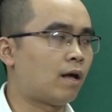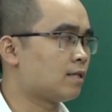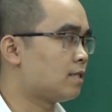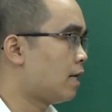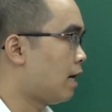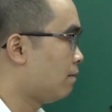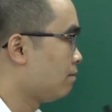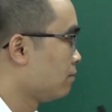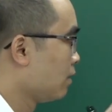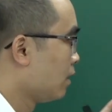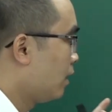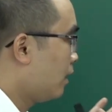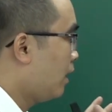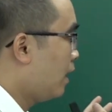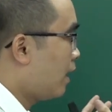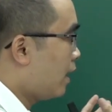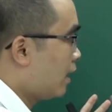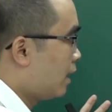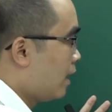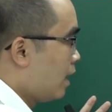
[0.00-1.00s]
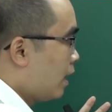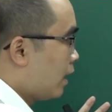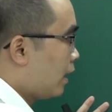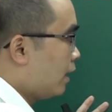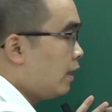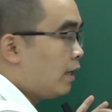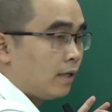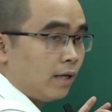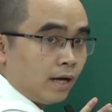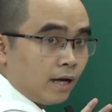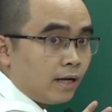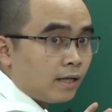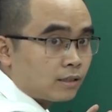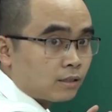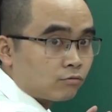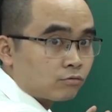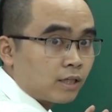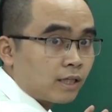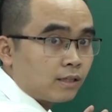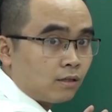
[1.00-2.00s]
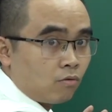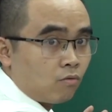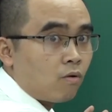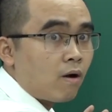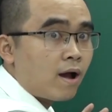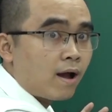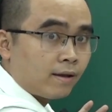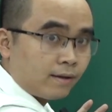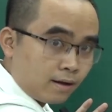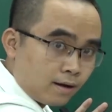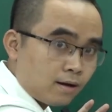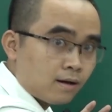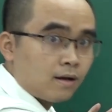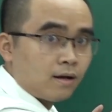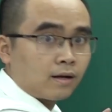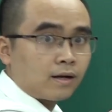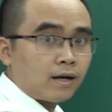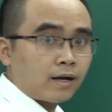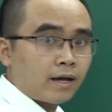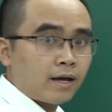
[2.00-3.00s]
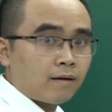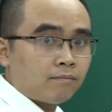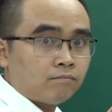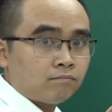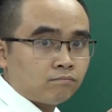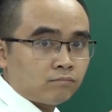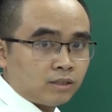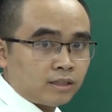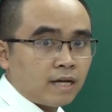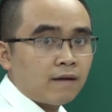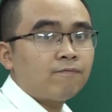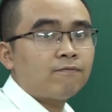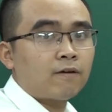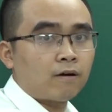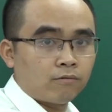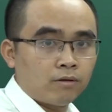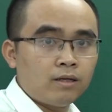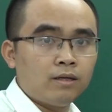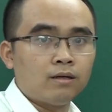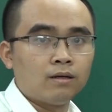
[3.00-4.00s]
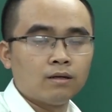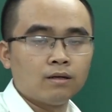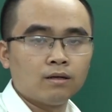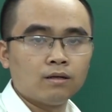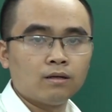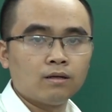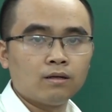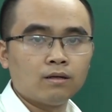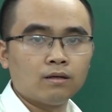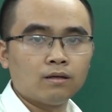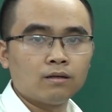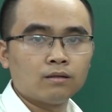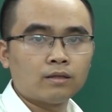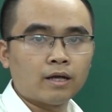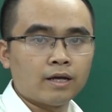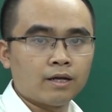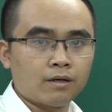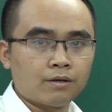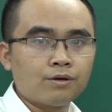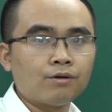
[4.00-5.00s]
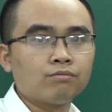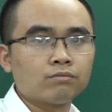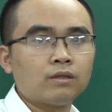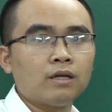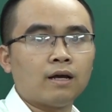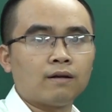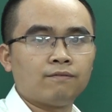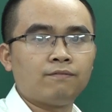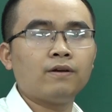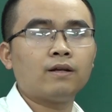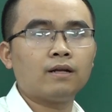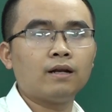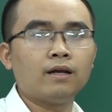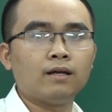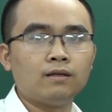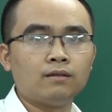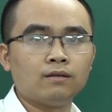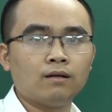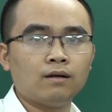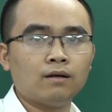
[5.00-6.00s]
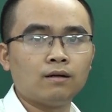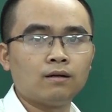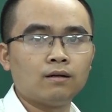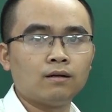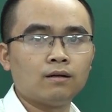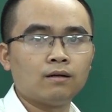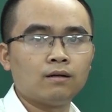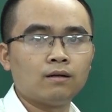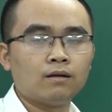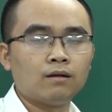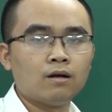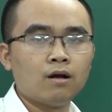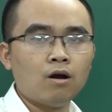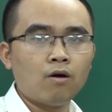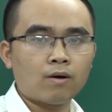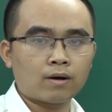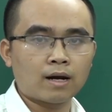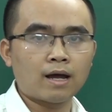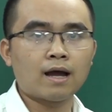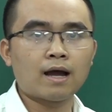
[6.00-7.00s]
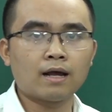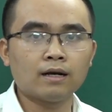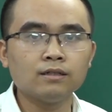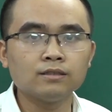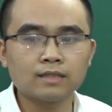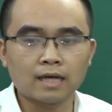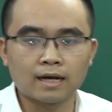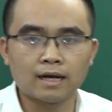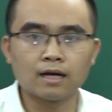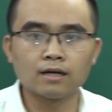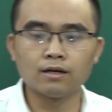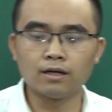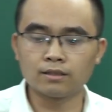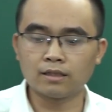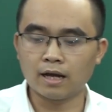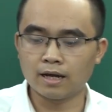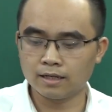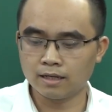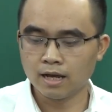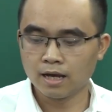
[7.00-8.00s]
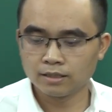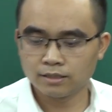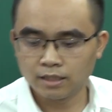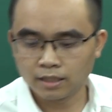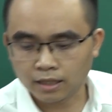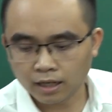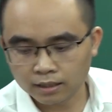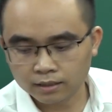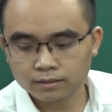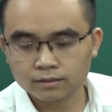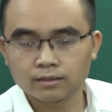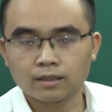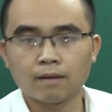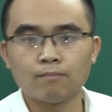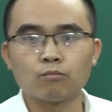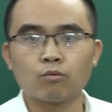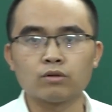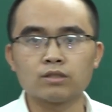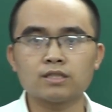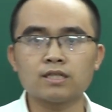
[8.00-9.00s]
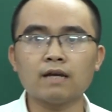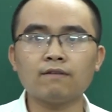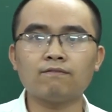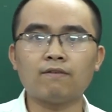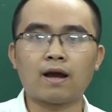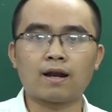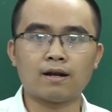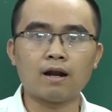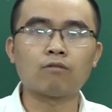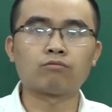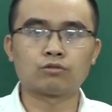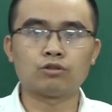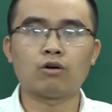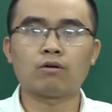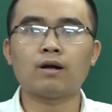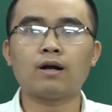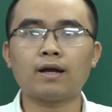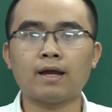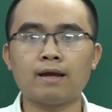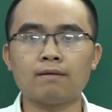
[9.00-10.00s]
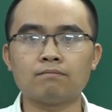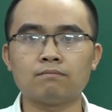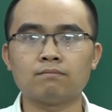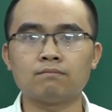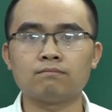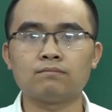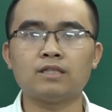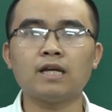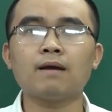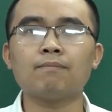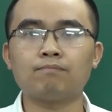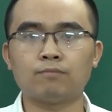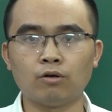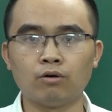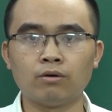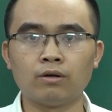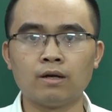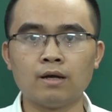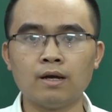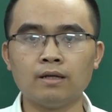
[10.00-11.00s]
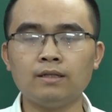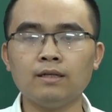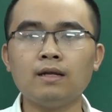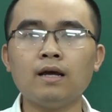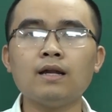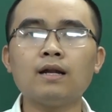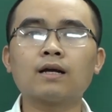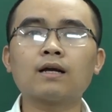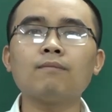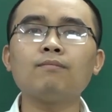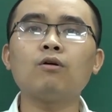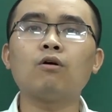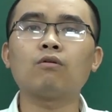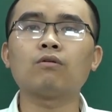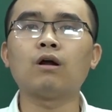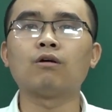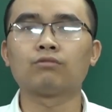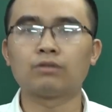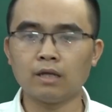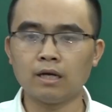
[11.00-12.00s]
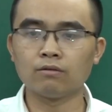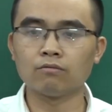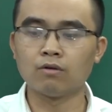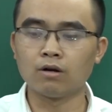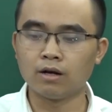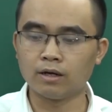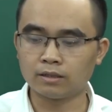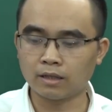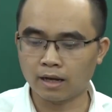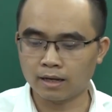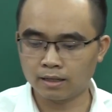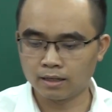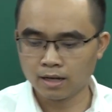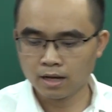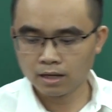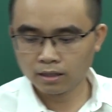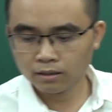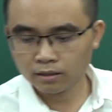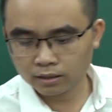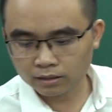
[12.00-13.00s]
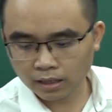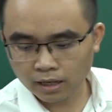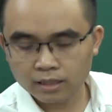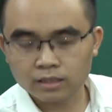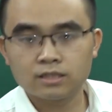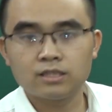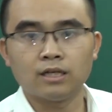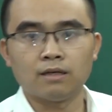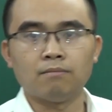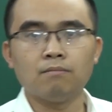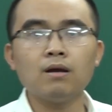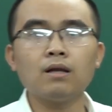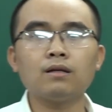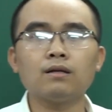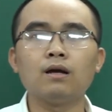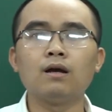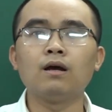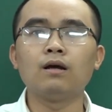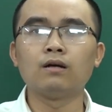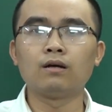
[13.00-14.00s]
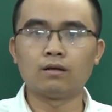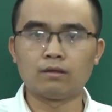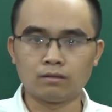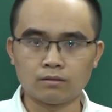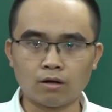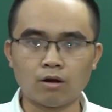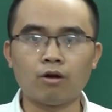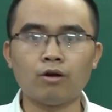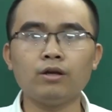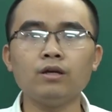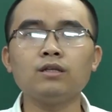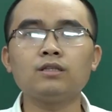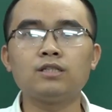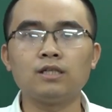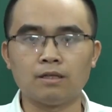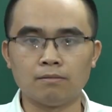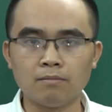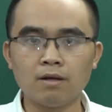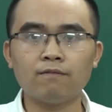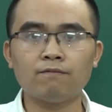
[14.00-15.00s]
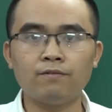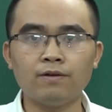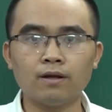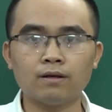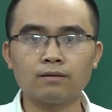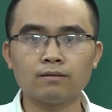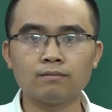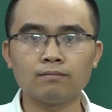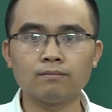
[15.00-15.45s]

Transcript: là gì ạ? Đây này, cái định nghĩa này trong sách giáo khoa nhé, các em chép vào đi, thầy không tiện viết lên nữa. Hoặc là đơn giản là người thầy chỉ cần cầm cuốn sách và đọc cho các em chép thôi. Thì đây là cấp độ đầu tiên của người thầy, người thầy chỉ biết nói, chỉ biết viết.